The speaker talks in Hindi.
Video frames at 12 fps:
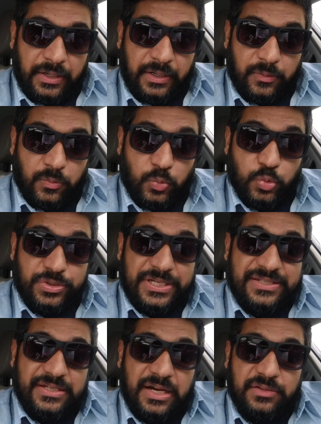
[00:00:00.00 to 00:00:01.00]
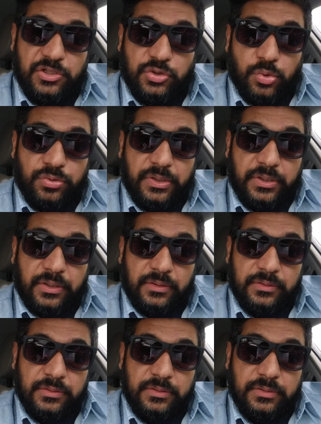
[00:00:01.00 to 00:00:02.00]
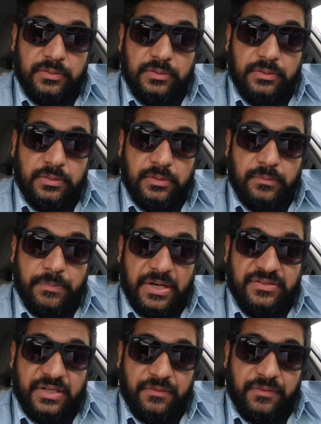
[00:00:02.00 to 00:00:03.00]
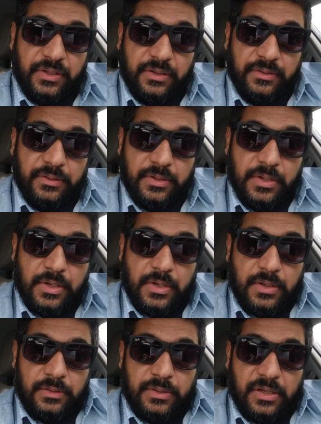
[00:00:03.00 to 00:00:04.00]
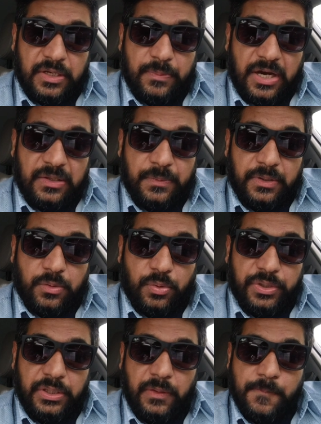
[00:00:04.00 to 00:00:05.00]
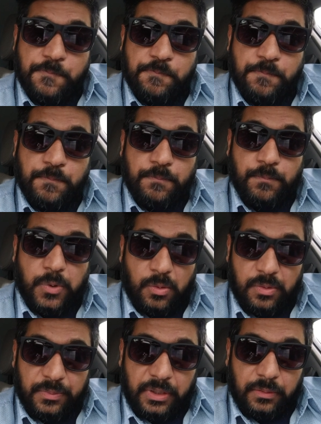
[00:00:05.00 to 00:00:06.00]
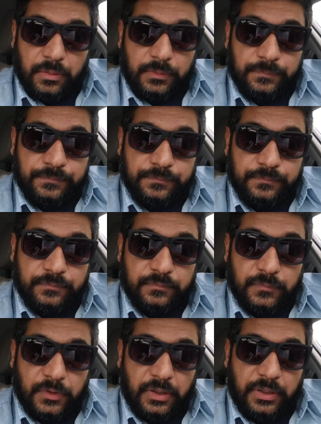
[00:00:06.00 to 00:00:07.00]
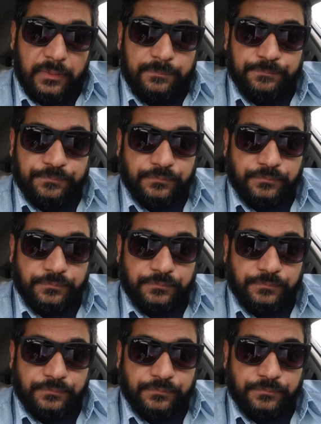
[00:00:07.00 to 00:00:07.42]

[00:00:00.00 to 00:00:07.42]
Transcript: है ना उसके साथ ही जोड़ देना मैरिज सर्टिफिकेट ताकि बाद में कोई प्रॉब्लम ना हो ठीक है